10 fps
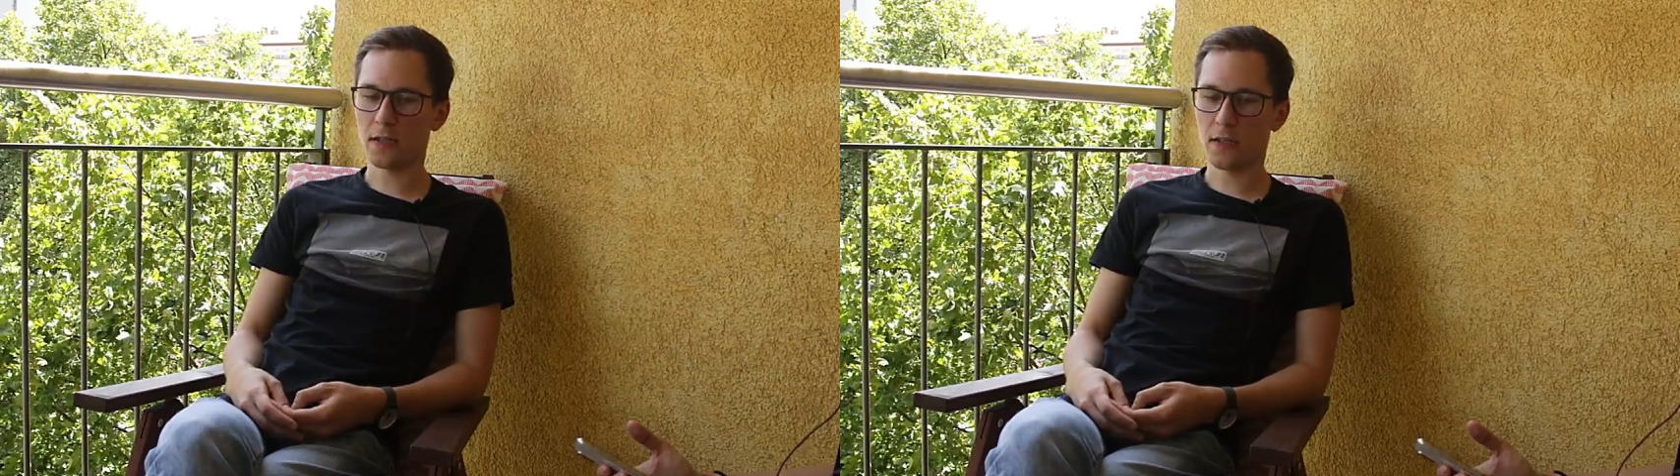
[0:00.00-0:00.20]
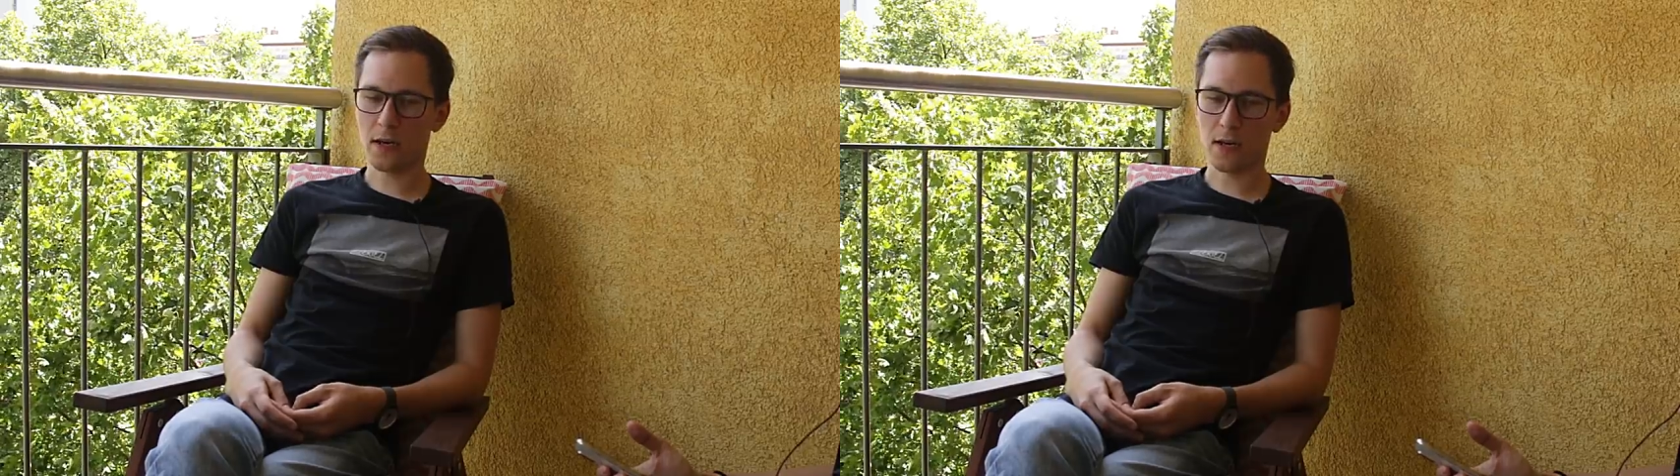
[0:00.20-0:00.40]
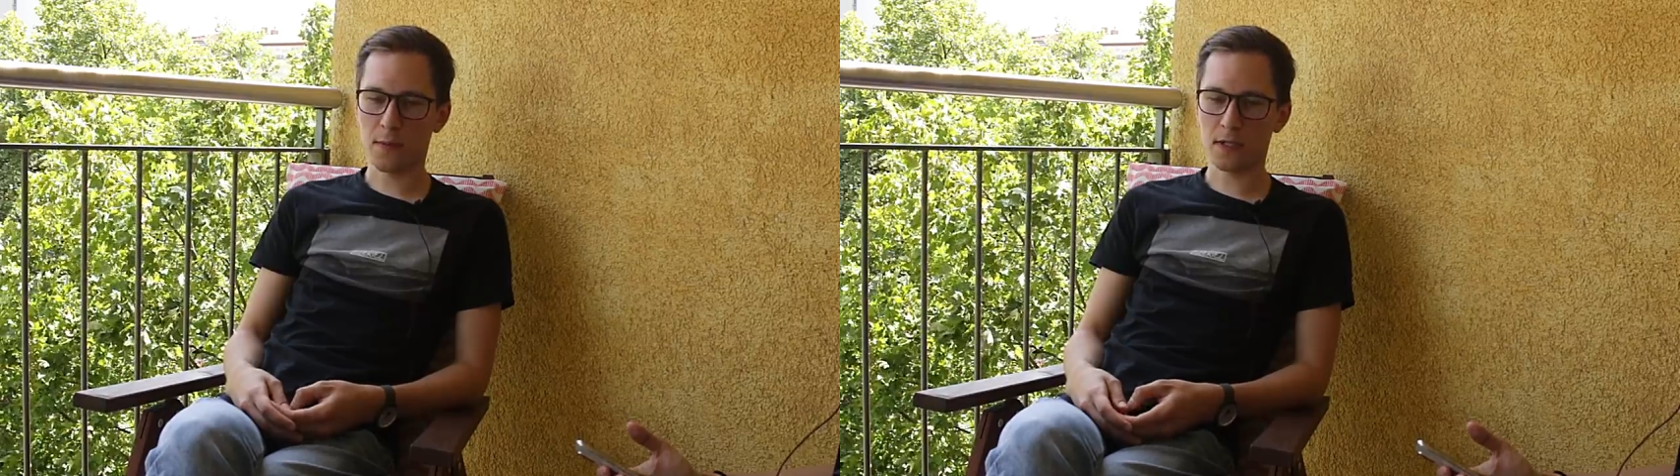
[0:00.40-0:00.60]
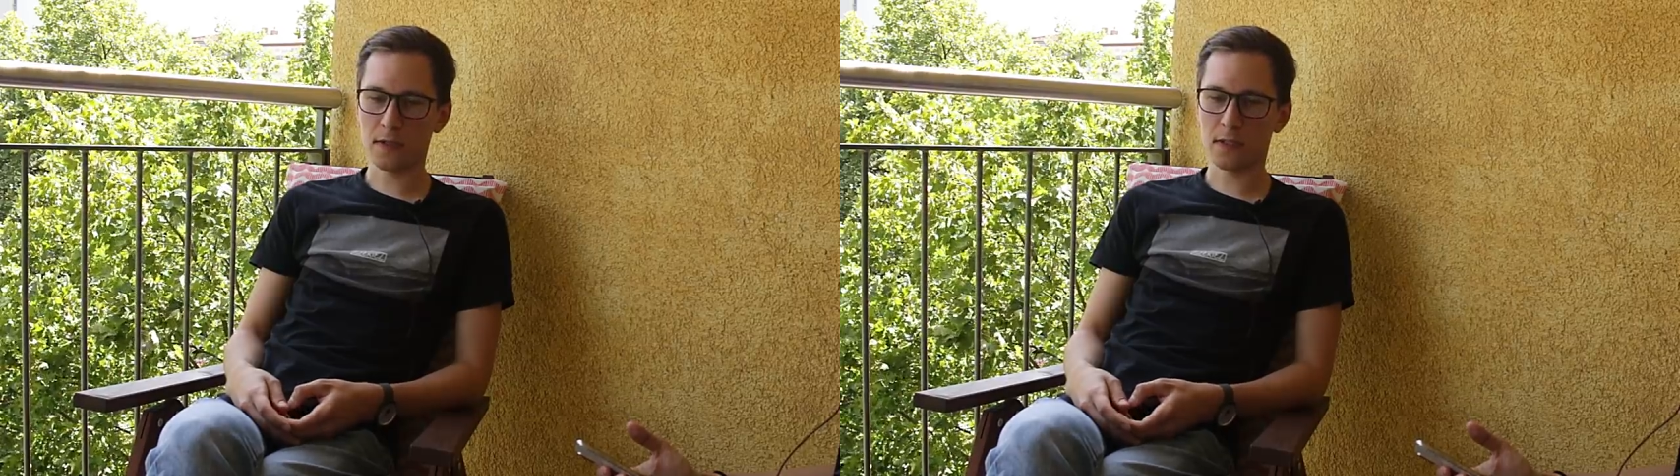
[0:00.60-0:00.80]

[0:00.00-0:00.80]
так как команда